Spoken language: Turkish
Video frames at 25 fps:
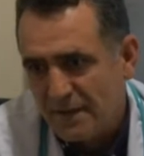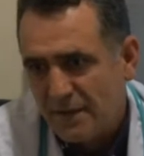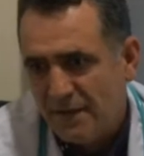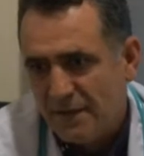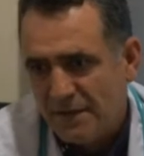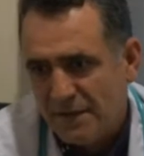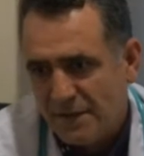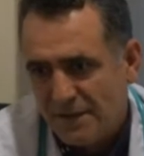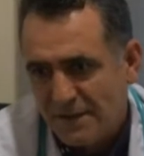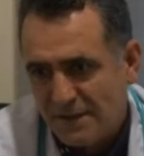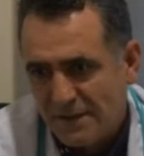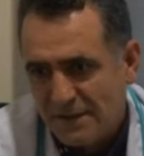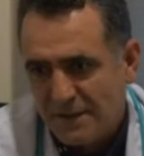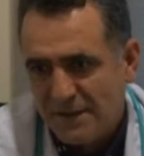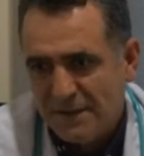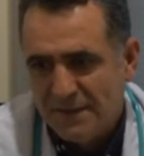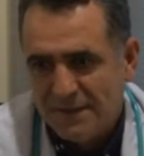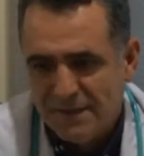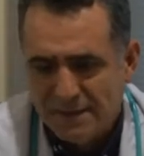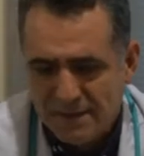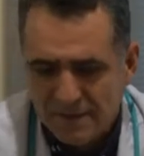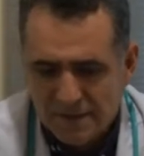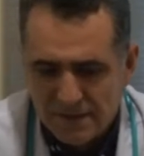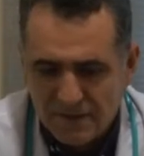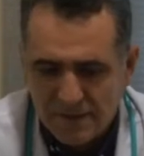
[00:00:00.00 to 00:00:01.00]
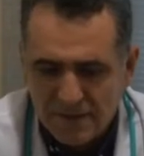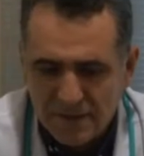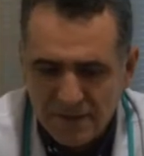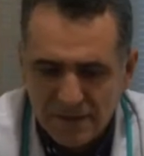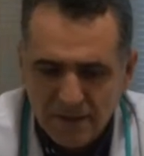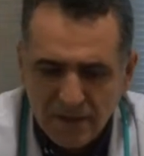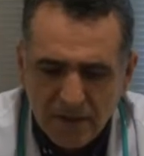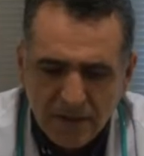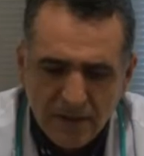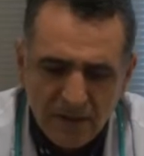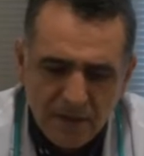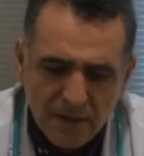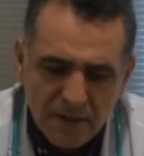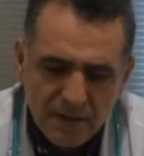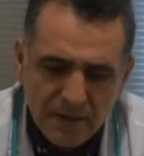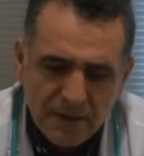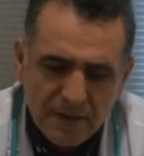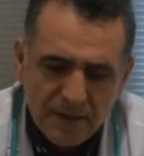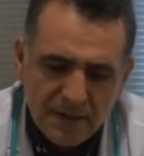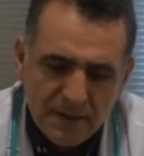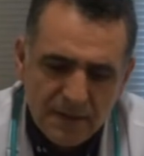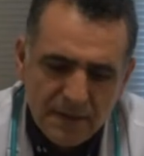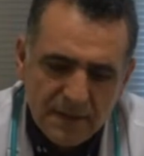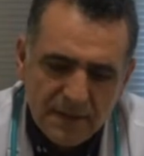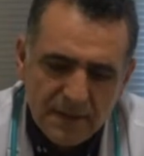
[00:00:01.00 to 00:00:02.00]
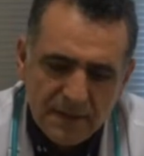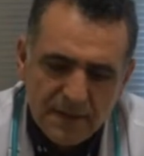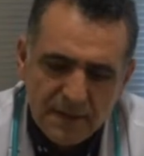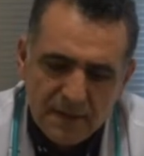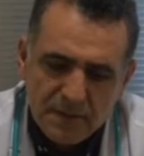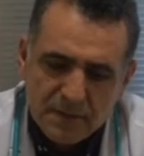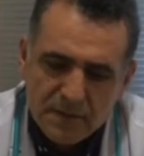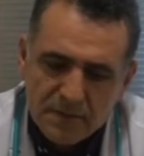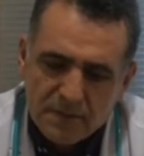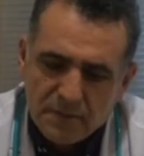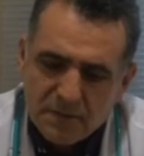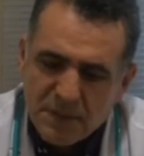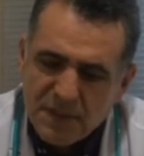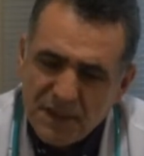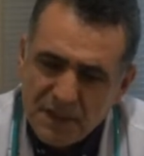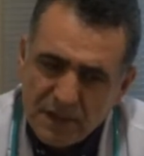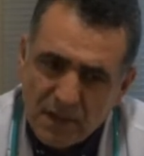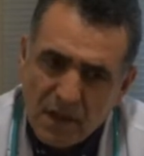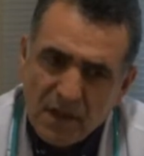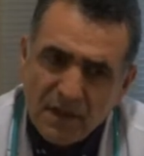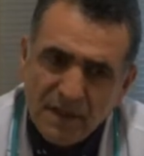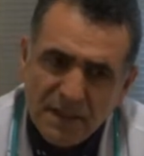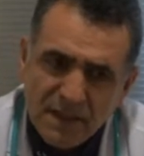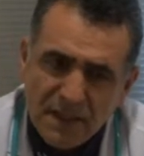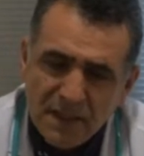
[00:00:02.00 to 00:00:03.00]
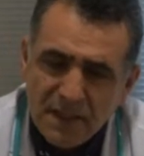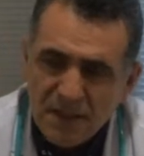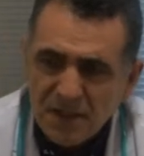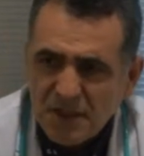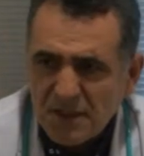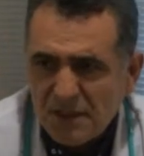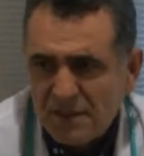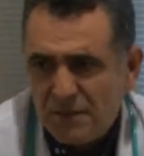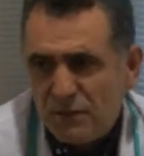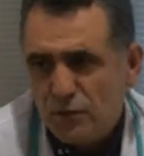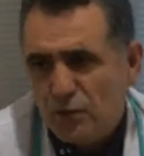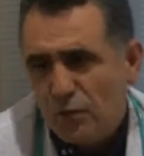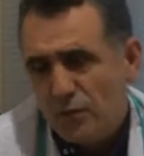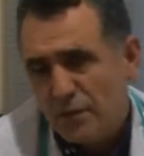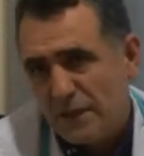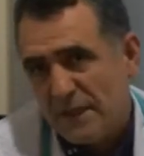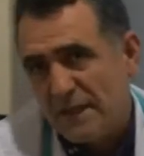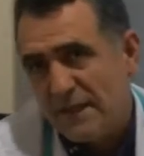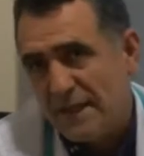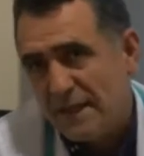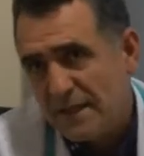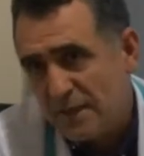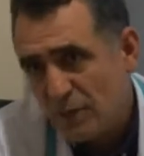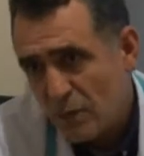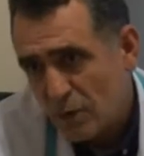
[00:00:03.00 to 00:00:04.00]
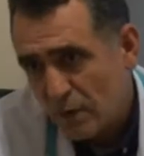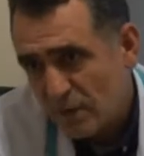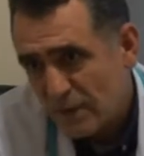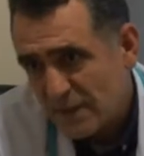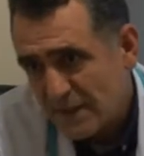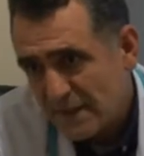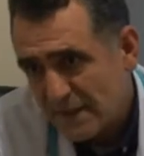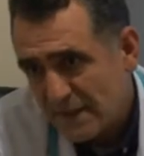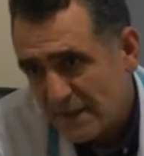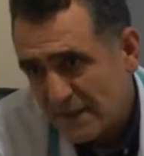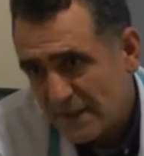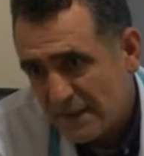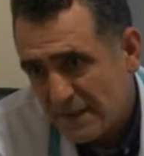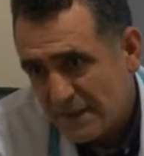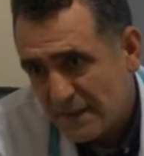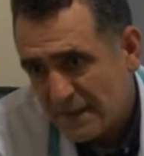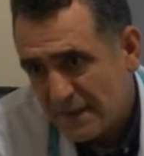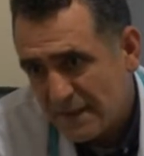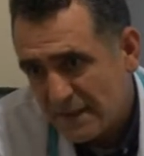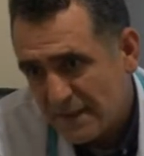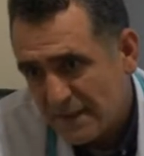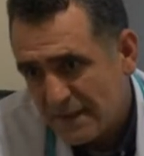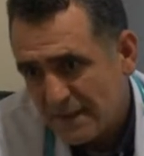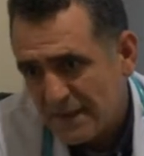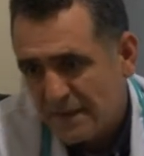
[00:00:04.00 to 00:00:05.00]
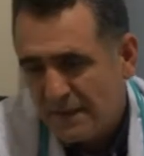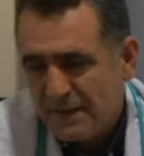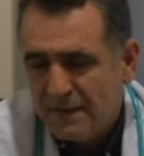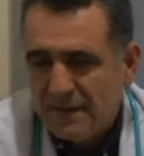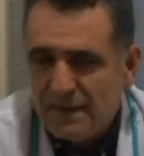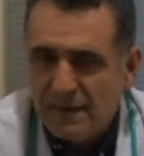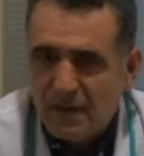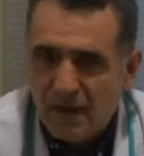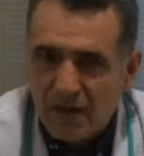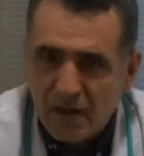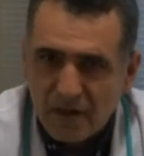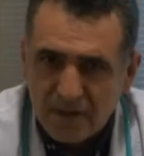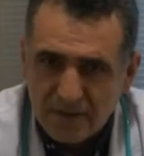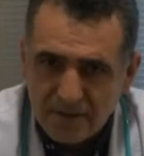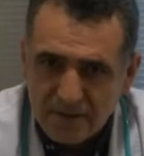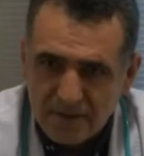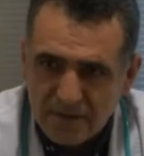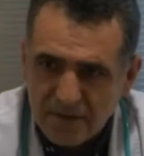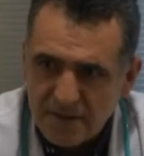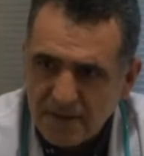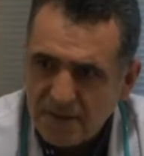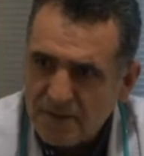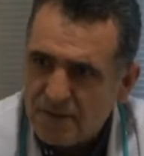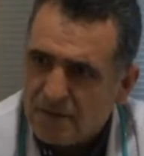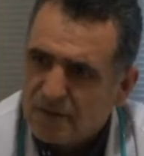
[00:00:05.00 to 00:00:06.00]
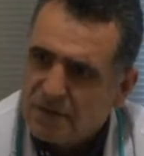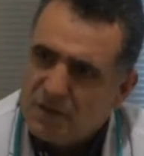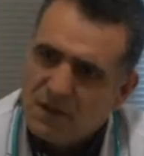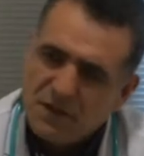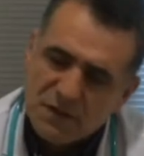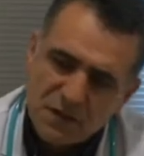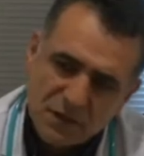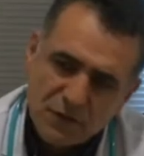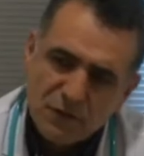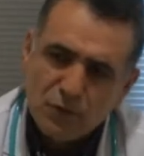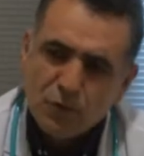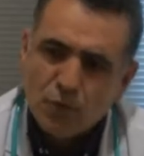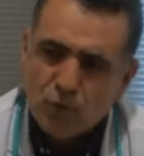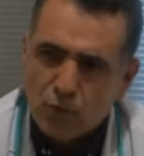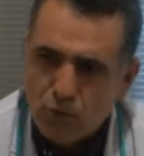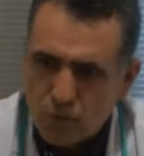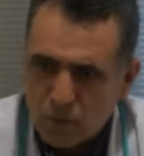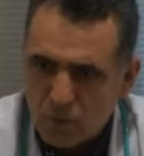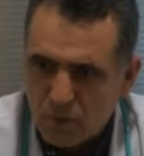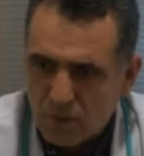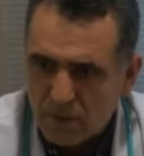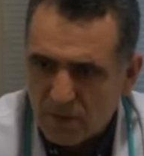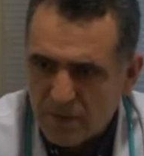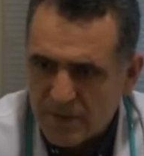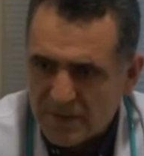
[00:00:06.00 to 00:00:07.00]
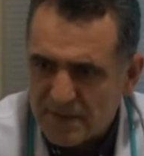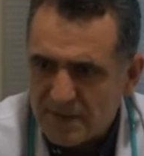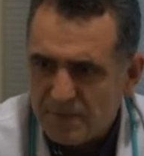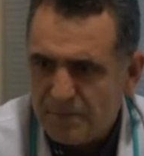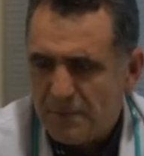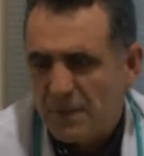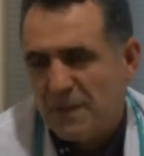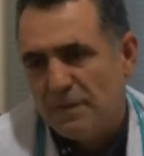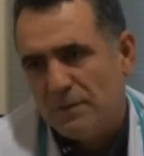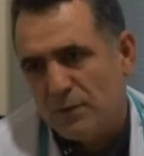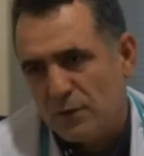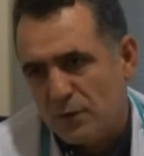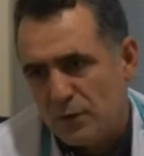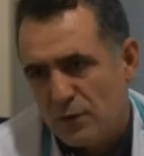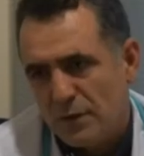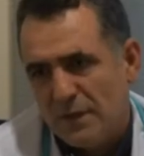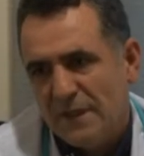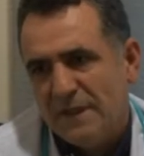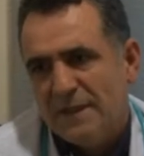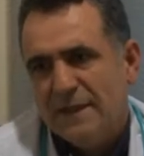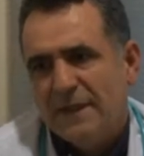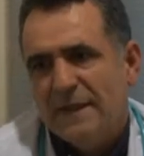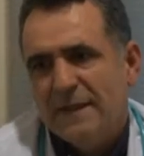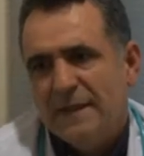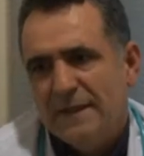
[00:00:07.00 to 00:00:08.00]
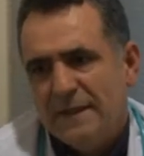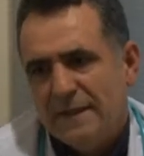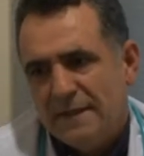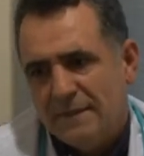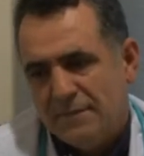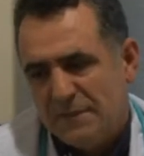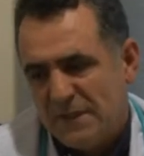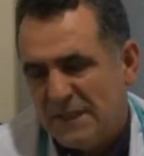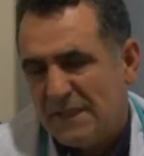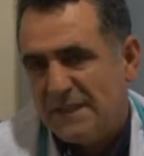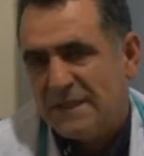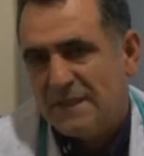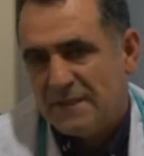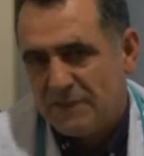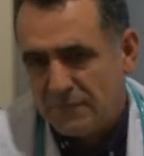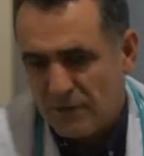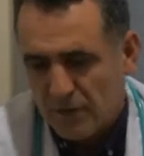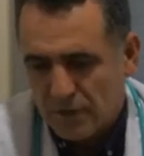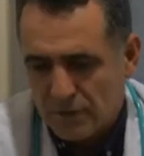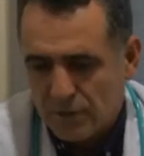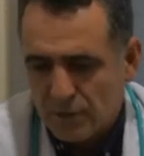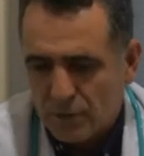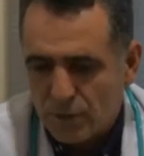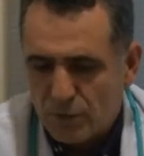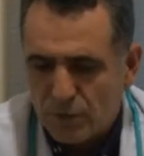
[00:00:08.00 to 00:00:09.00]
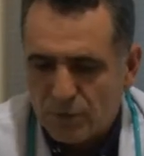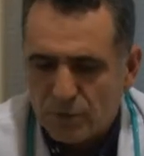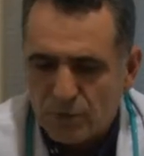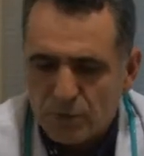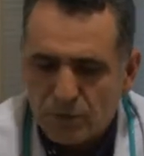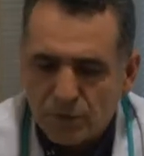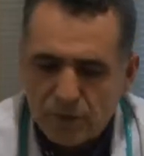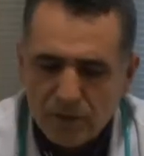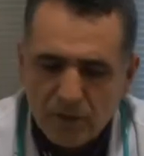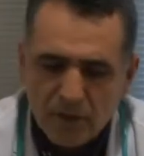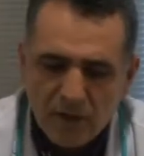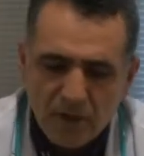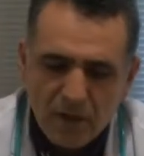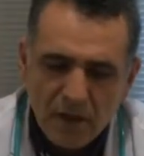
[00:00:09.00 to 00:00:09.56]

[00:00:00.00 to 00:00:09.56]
aynı işe girdiği için ee, bir anne yaşının çok ileri olması artı yaşının küçük olması prematüre bir risk faktörüdür.